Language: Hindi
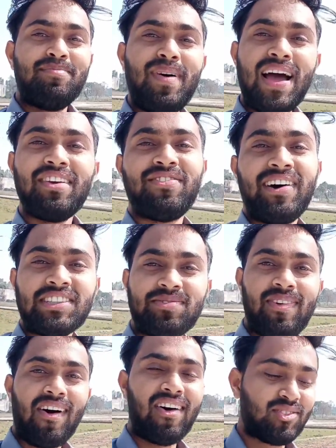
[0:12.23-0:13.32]
माई फर्स्ट
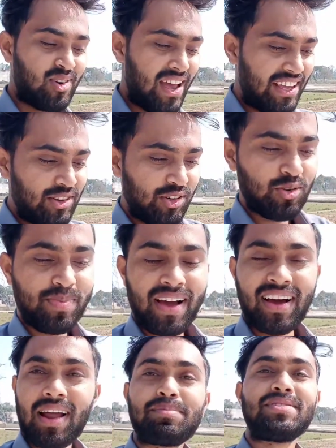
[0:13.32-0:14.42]
ब्लॉग जो है यूट्यूब पे
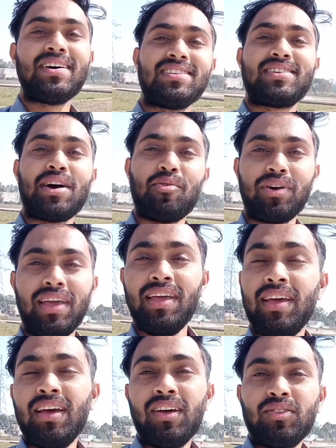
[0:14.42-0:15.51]
अगर आप सर्च करोगे
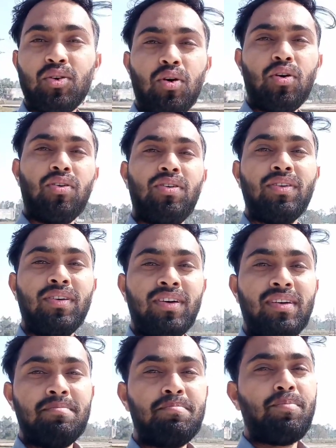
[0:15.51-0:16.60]
तो
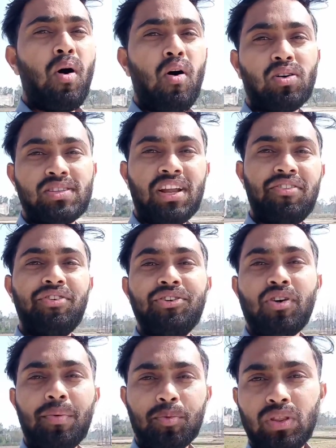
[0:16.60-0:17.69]
बहुत सारी वीडियो
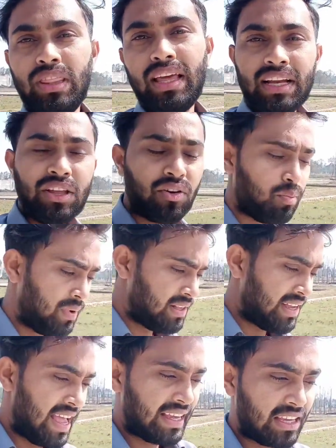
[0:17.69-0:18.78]
आपको देखने को मिल
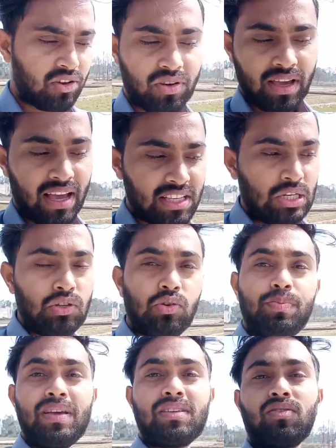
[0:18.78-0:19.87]
जाएंगी क्योंकि गाइज यूट्यूब
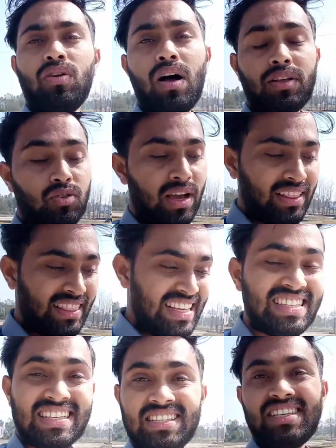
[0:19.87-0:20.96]
पे इसको जो है तीन
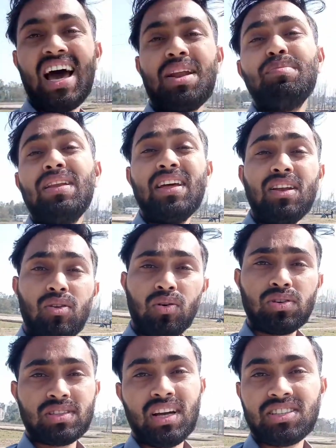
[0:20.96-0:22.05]
से चार मिलियन
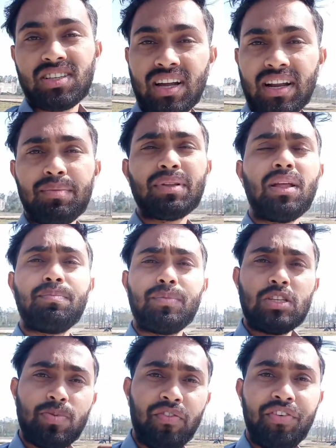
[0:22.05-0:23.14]
लोग सर्च कर रहे हैं मतलब
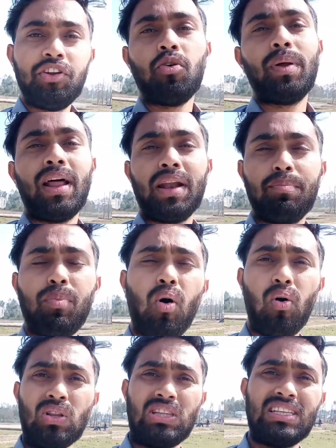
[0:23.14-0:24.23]
इस पर वीडियो बना रहे हैं
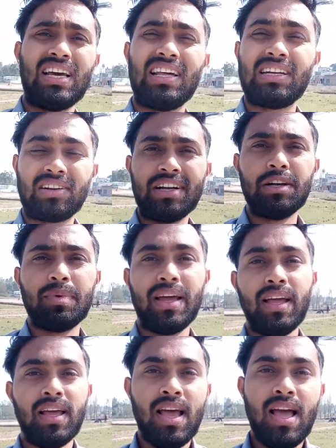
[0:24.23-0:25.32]
बहुत ही ज़्यादा ट्रेंड में है
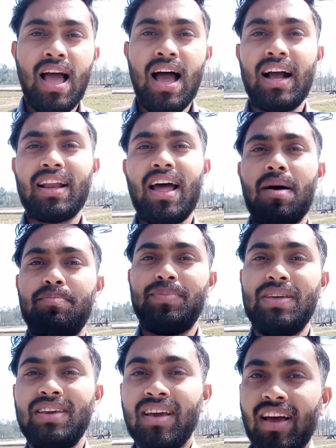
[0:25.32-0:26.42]
अगर आप
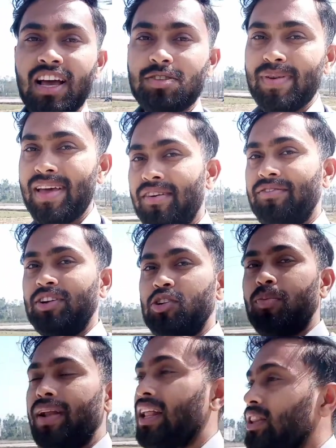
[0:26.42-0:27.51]
भी इस पर वीडियो
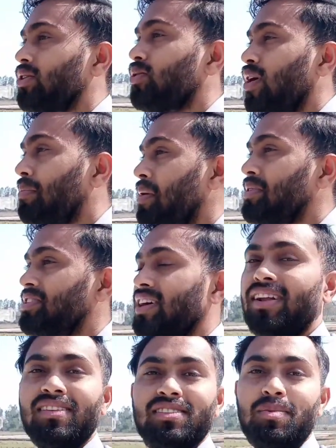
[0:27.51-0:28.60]
बनाते हो तो आपका भी
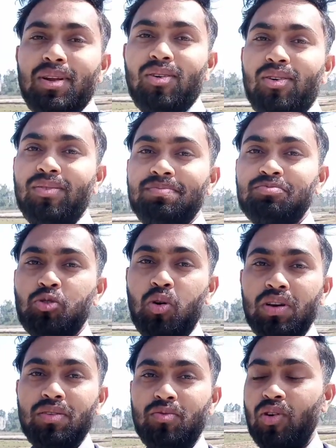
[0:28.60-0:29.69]
चैनल समझ लो
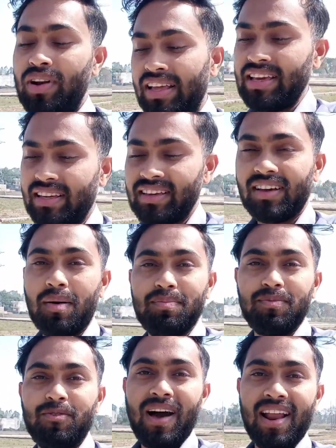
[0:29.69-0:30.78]
कोई वो नहीं है कि
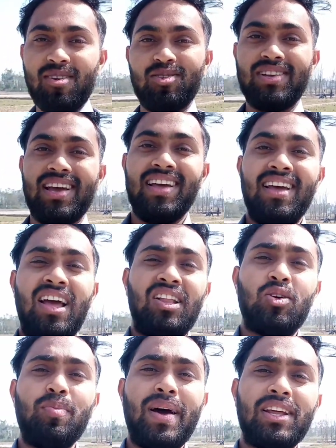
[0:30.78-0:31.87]
कब वायरल हो जाए
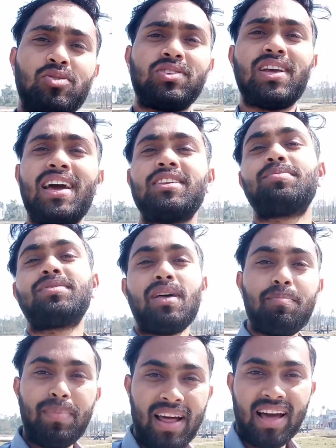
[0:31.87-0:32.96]
तो मैंने सोचा यार जब
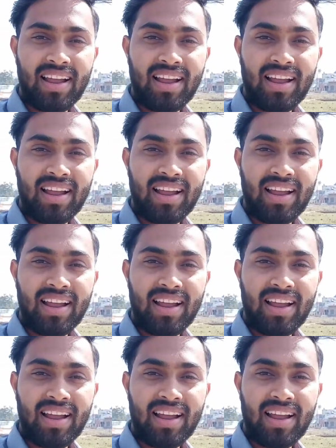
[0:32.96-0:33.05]
सब बना